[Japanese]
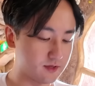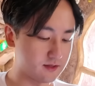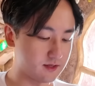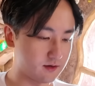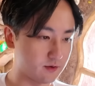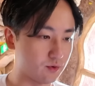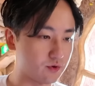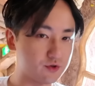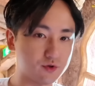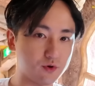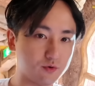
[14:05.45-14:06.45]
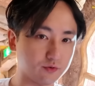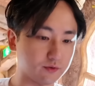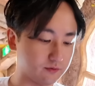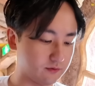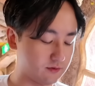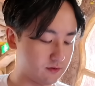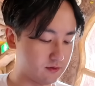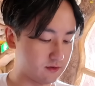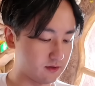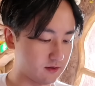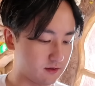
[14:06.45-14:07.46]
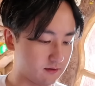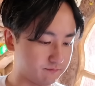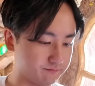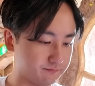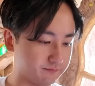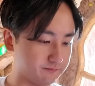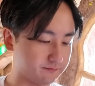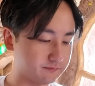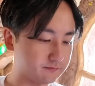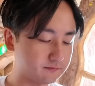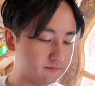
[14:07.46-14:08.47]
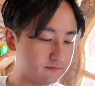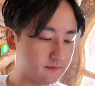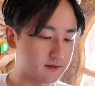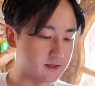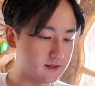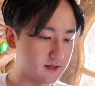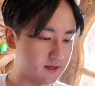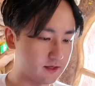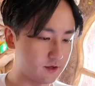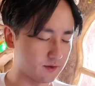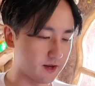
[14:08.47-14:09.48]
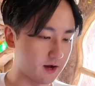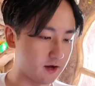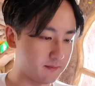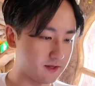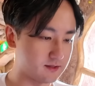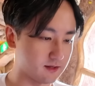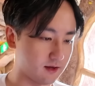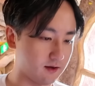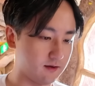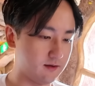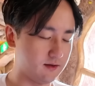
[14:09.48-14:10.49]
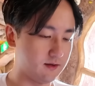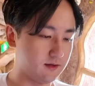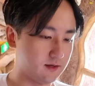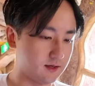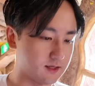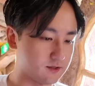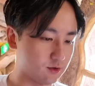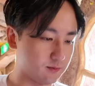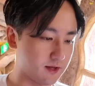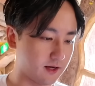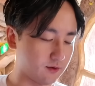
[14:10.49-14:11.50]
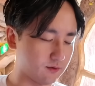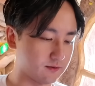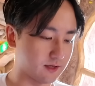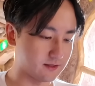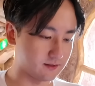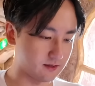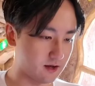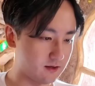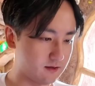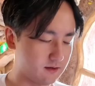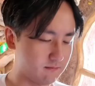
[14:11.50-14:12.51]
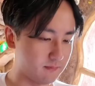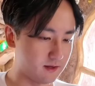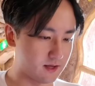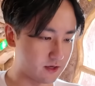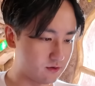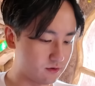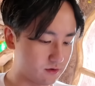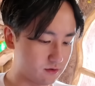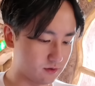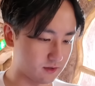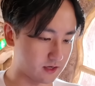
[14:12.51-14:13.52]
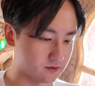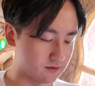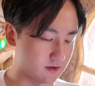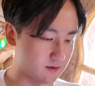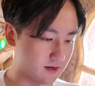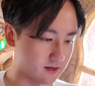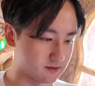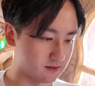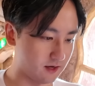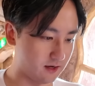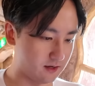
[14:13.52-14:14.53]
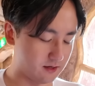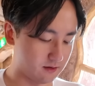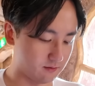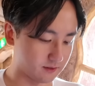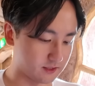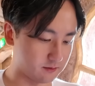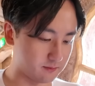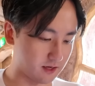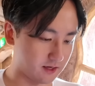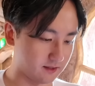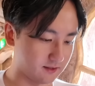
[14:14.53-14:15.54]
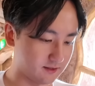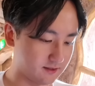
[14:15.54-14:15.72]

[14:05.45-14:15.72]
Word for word: ンスターズインカー65分うん全体的に今日は長めですね月曜日だけどさすがみんな有給取って遊んでるわけですね私みたいに